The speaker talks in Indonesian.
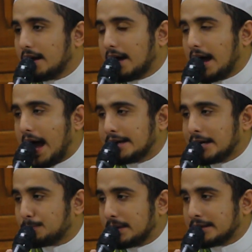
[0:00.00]
Ah, ayat
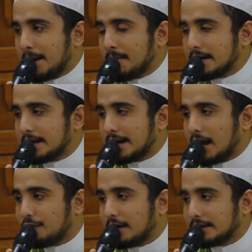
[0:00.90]
pertama dari
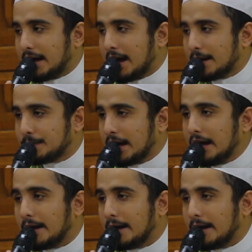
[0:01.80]
Al-Fatihah apa?